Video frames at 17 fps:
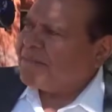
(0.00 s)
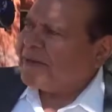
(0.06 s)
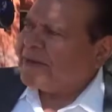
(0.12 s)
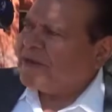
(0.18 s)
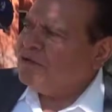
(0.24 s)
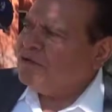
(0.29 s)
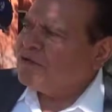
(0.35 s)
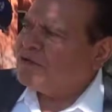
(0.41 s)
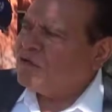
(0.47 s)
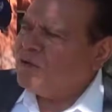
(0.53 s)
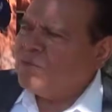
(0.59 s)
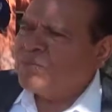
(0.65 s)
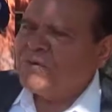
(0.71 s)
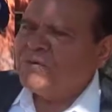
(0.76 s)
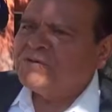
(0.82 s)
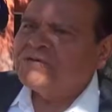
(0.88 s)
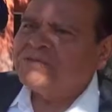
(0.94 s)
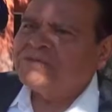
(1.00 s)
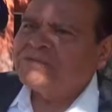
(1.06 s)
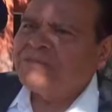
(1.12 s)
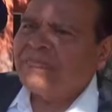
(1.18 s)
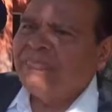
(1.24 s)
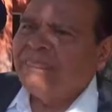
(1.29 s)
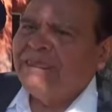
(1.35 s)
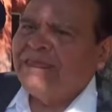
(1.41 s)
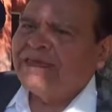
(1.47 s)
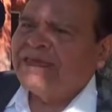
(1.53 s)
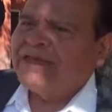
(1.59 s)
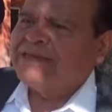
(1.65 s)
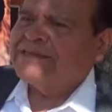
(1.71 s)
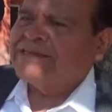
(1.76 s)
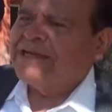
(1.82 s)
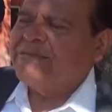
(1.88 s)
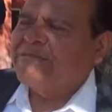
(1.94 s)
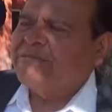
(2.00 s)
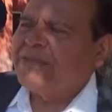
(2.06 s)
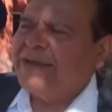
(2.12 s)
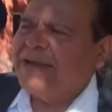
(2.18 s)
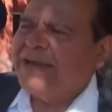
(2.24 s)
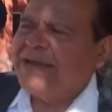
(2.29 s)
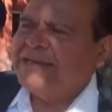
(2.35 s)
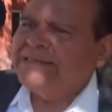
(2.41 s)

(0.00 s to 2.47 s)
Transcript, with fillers: hay pequeños grupos que siempre